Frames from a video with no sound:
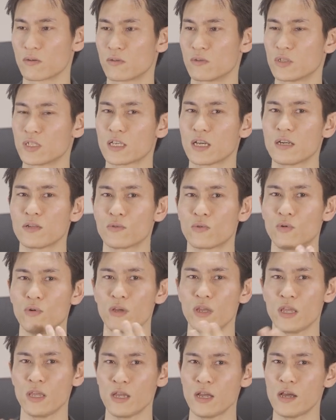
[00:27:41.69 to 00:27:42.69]
口からの
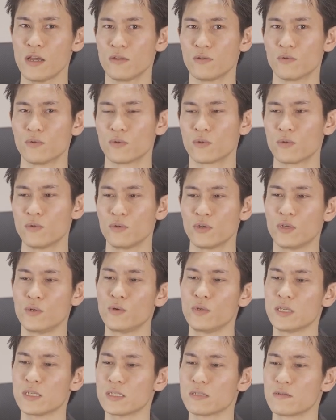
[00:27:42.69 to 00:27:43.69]
声以外の音を
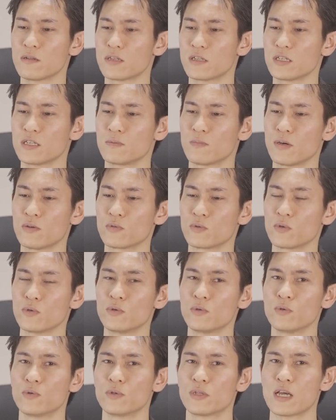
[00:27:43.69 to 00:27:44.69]
拾いやすくなってしまうと
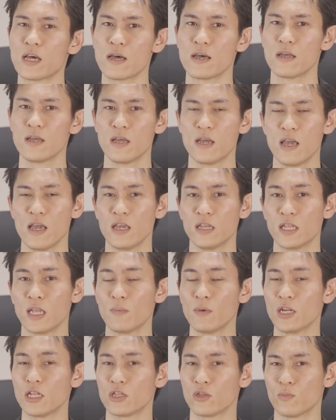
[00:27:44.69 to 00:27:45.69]
いうような
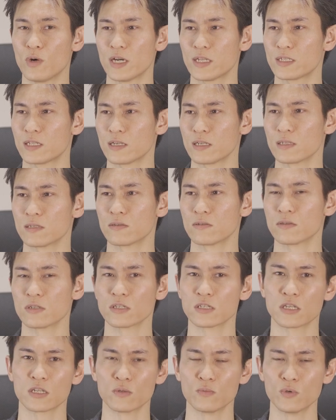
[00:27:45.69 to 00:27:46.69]
デメリットもあったりするん
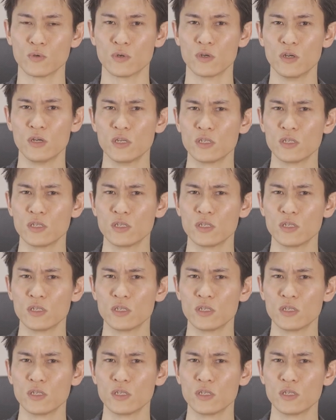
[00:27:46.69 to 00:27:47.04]
ですけども、